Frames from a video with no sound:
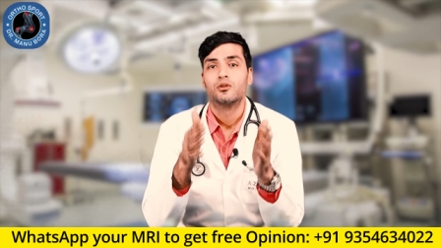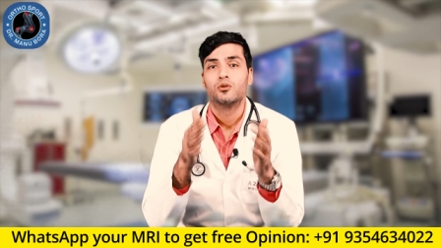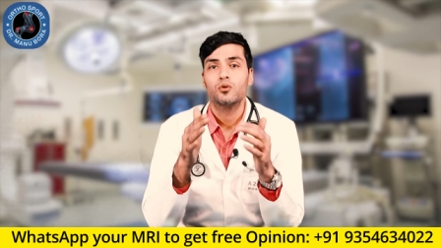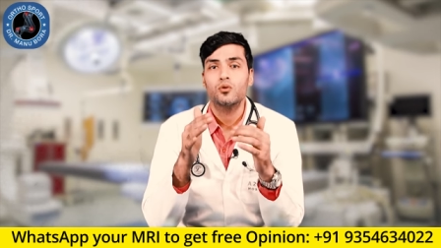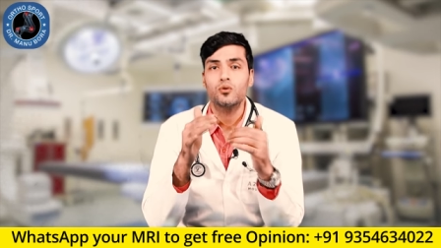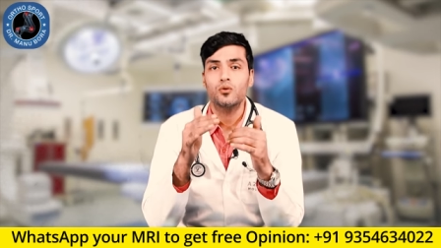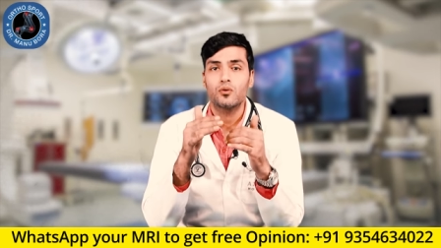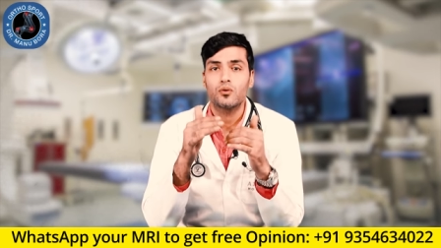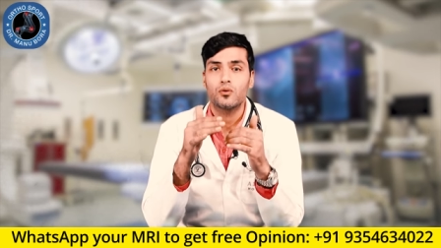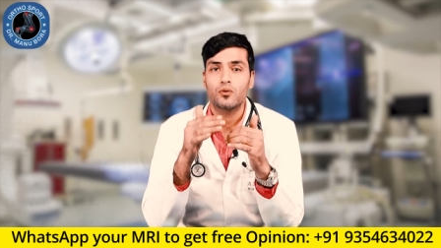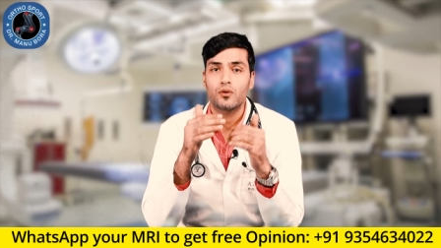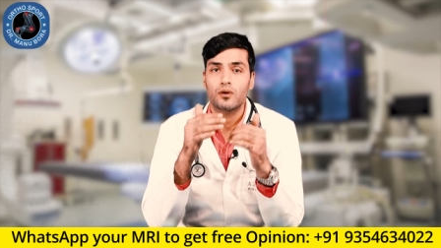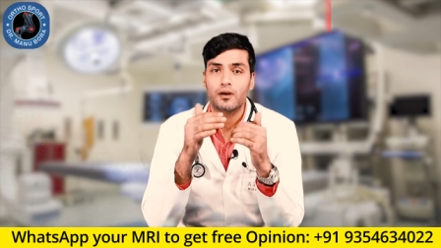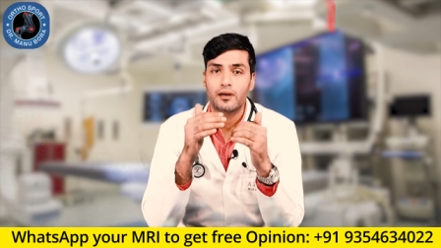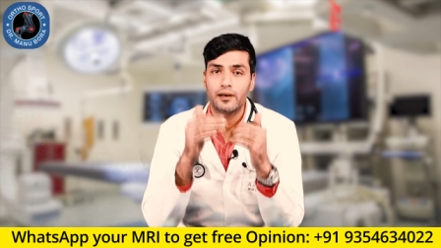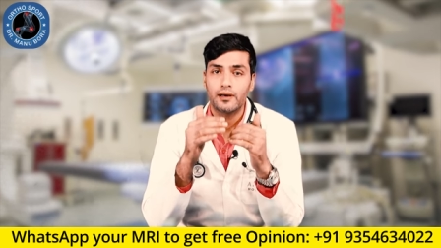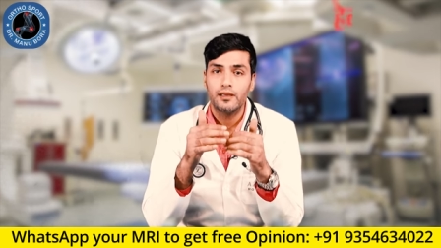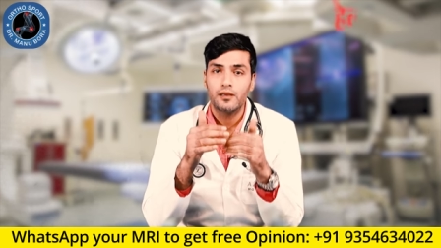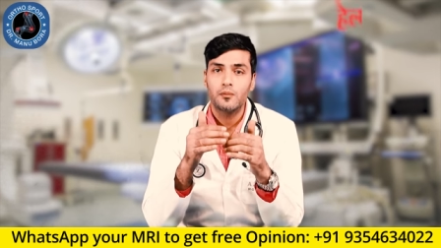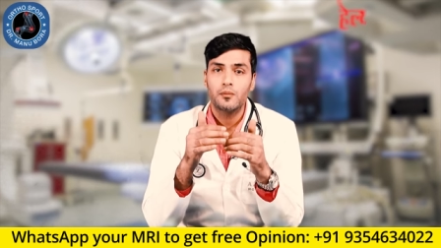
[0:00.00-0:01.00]
तो
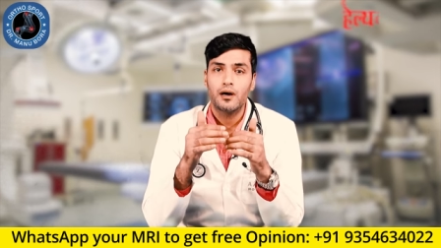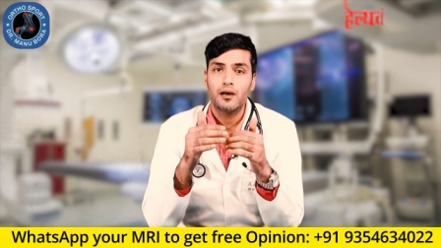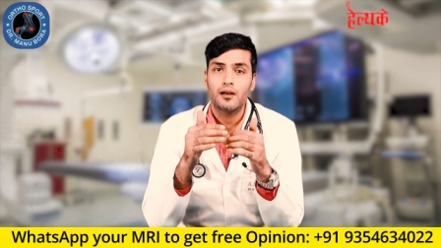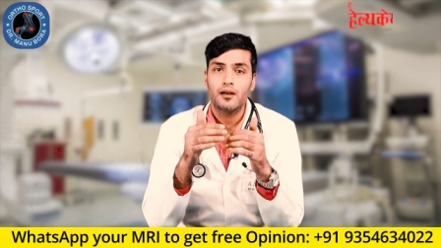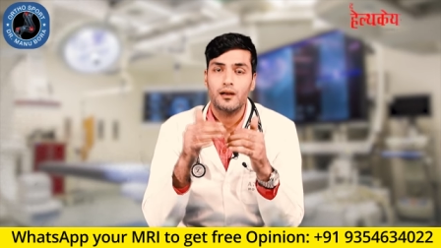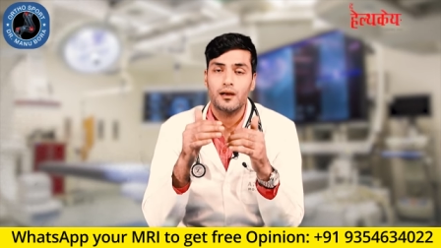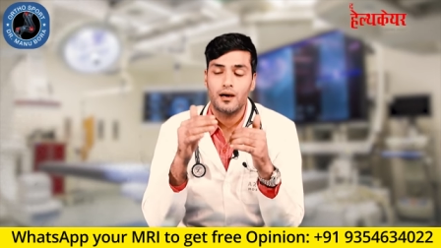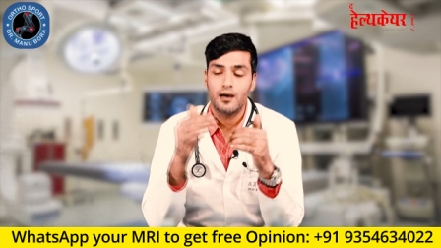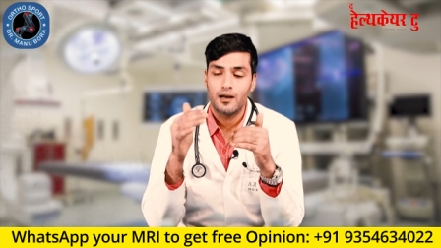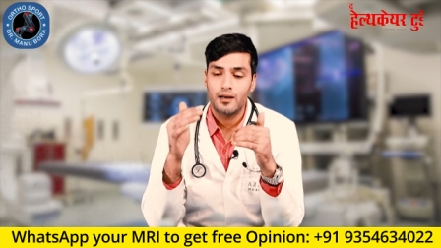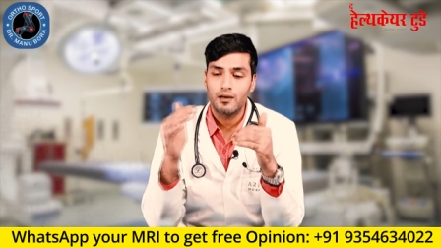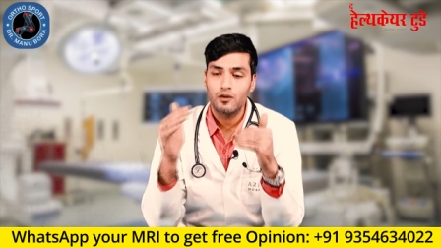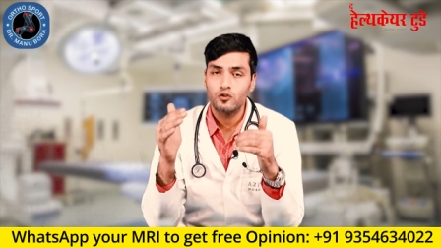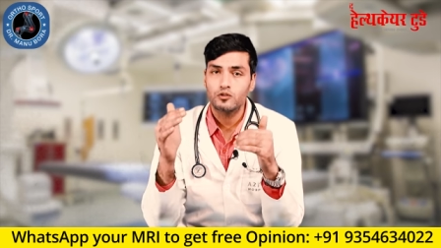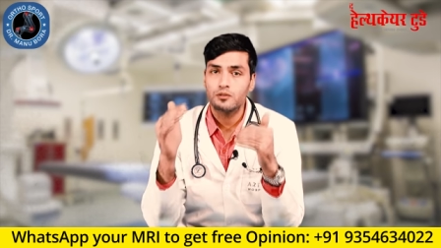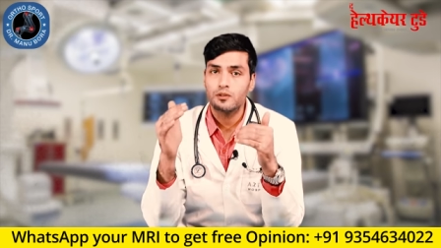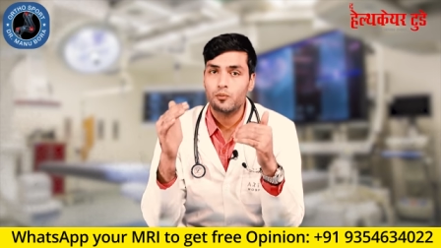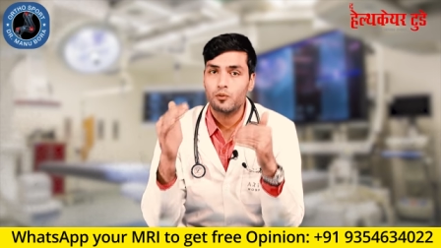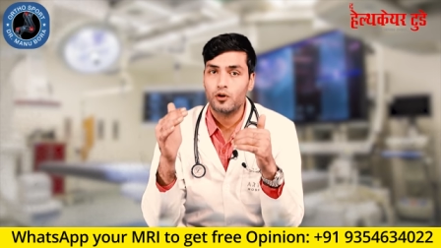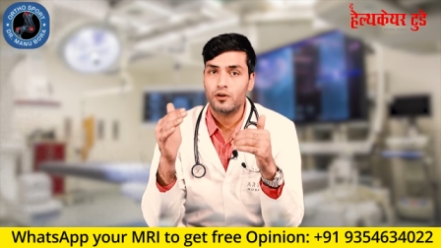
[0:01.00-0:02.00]
कई बार अगर
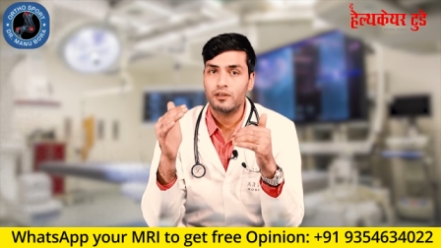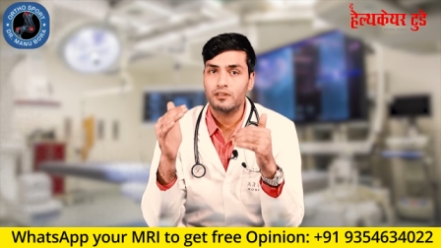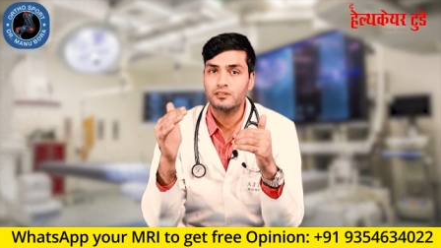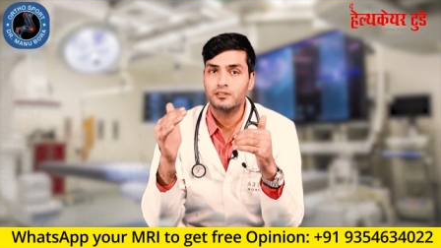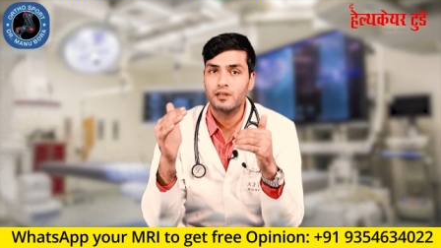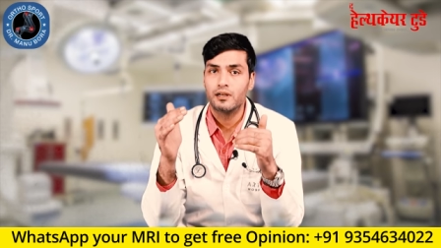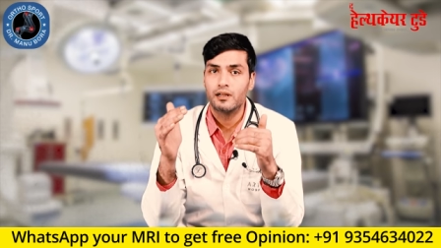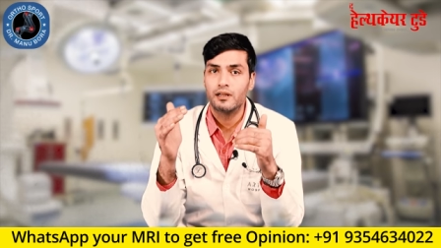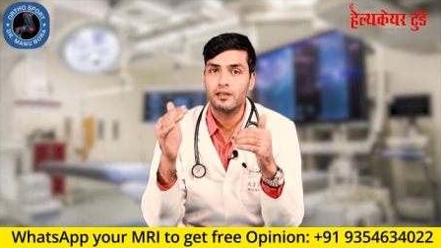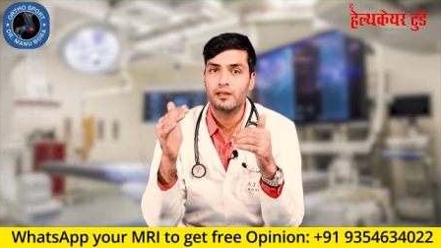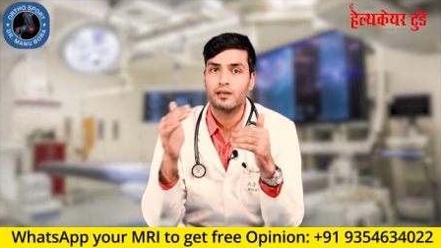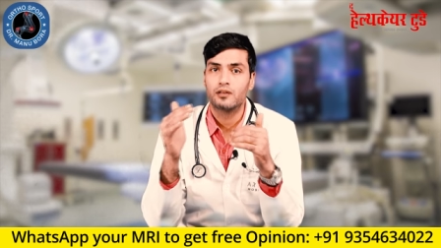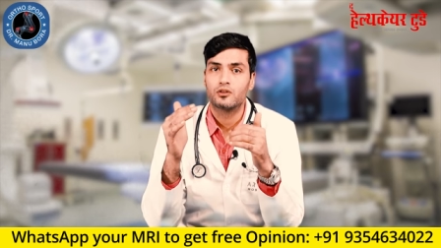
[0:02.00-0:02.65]
उसमें प्रोटेक्शन नहीं